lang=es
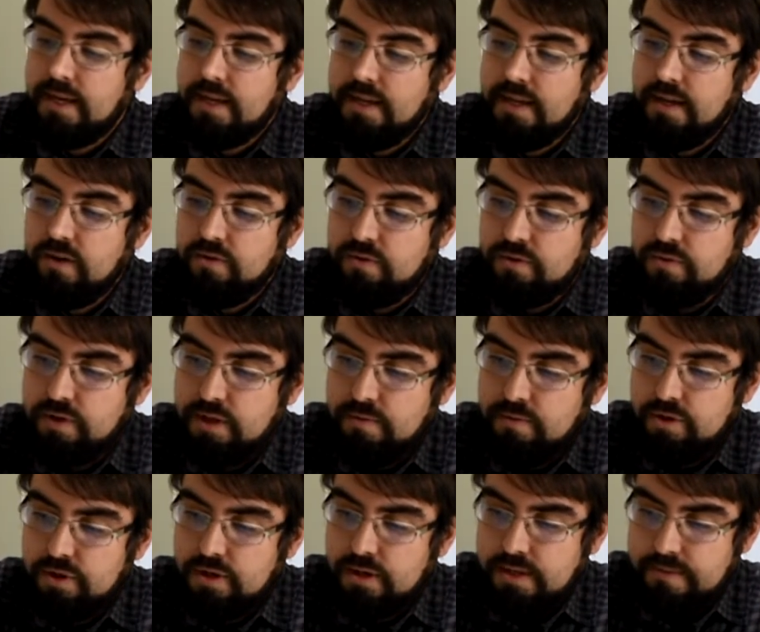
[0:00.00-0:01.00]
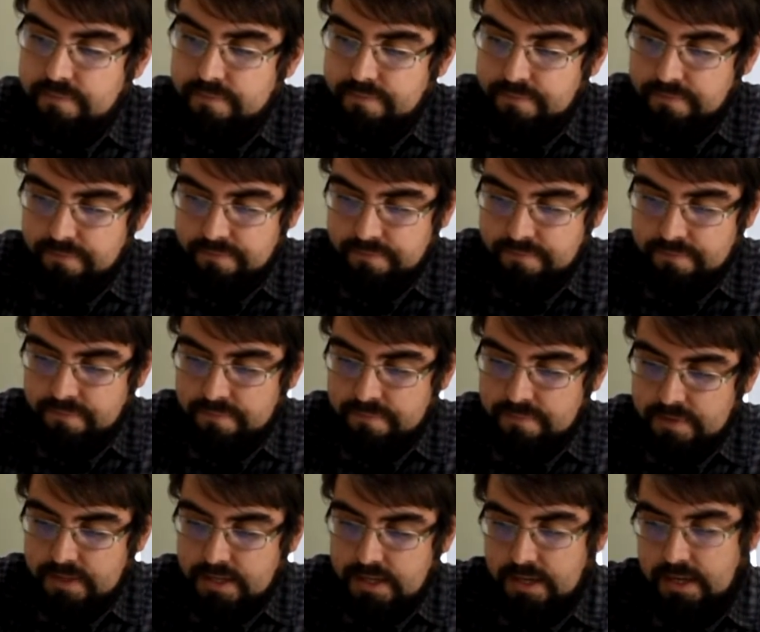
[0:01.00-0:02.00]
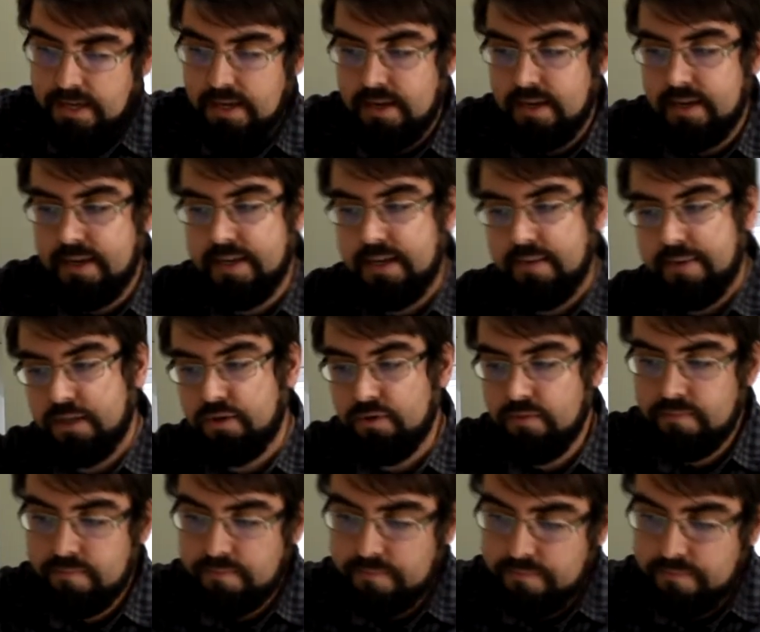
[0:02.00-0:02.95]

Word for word: Y lo introducimos en el, vaso.